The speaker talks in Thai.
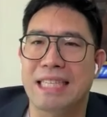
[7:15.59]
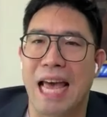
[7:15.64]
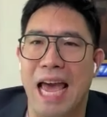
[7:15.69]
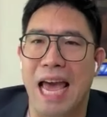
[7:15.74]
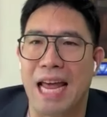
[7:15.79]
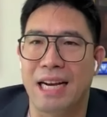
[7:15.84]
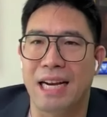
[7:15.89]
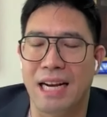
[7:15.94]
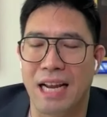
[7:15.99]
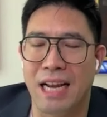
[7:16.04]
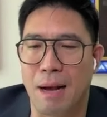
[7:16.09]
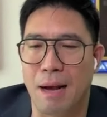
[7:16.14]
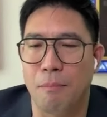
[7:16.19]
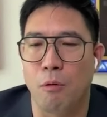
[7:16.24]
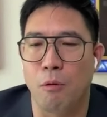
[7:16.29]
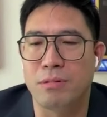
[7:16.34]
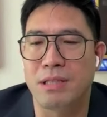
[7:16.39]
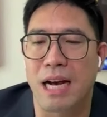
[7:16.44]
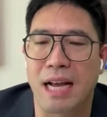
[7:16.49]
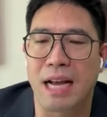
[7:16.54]
500,000 นะครับ
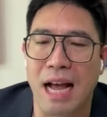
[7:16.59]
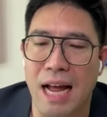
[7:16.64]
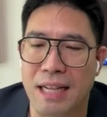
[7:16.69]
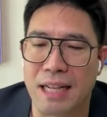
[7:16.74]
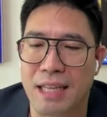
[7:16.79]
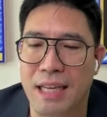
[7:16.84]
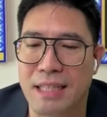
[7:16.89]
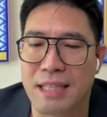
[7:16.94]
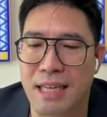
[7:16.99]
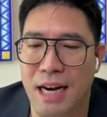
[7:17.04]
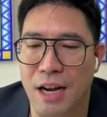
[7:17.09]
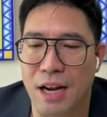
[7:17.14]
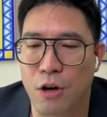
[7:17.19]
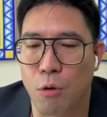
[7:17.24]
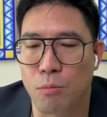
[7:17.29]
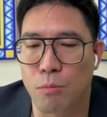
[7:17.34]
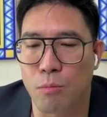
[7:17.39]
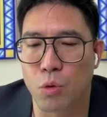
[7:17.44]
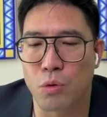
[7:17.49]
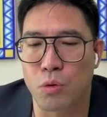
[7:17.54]
ผมจากการที่จะระ
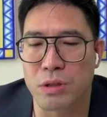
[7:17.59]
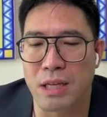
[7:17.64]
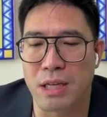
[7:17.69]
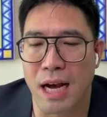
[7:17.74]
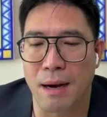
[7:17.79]
ดมทุน